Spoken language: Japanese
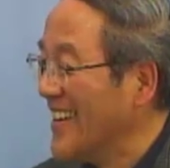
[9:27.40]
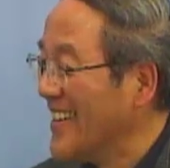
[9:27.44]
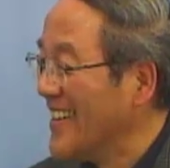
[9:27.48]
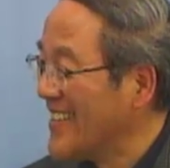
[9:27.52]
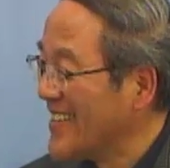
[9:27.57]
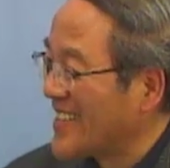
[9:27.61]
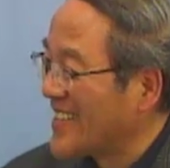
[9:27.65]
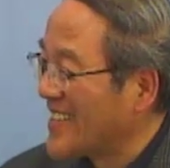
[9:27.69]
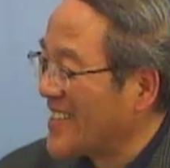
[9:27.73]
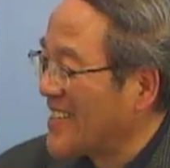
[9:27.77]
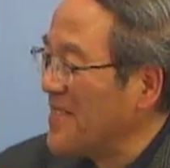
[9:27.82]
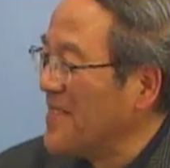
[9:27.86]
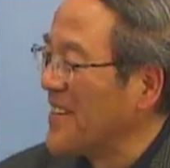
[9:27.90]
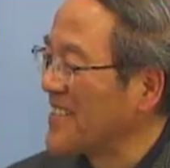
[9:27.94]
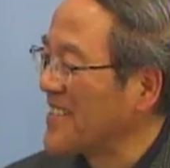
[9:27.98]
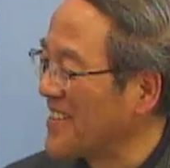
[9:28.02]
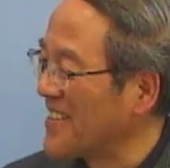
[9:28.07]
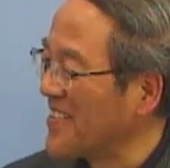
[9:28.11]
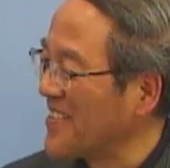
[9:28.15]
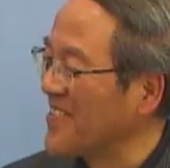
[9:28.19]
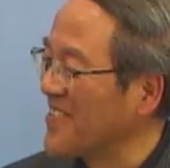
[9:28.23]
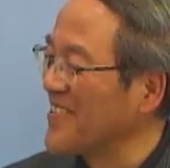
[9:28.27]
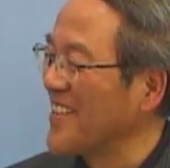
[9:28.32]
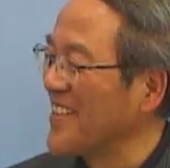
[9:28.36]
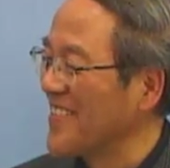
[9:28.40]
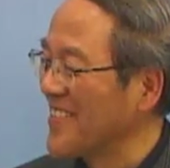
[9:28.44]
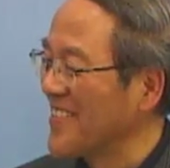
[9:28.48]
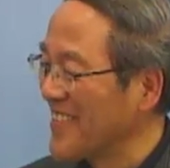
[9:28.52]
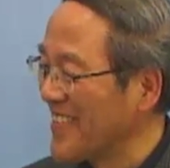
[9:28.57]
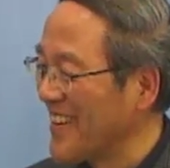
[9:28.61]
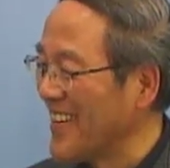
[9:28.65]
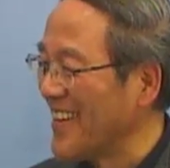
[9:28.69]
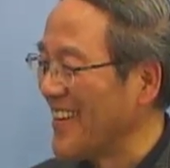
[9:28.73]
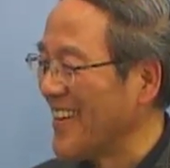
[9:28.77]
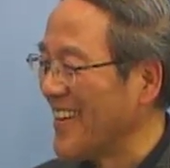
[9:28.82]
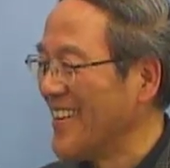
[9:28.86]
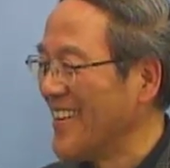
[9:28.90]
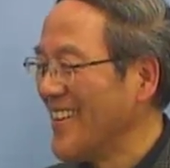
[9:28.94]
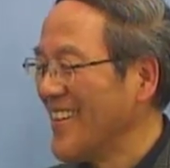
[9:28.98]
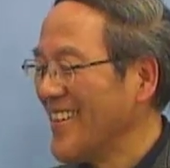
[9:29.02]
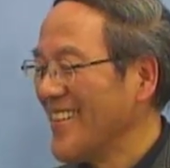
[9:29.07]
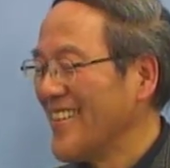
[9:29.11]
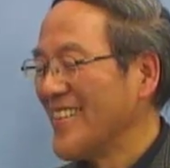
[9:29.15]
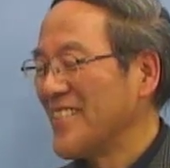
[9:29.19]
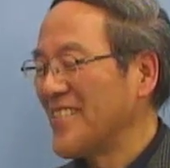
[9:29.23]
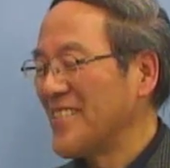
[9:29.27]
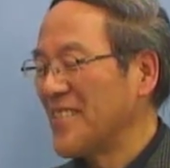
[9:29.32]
一番基本なので、はい、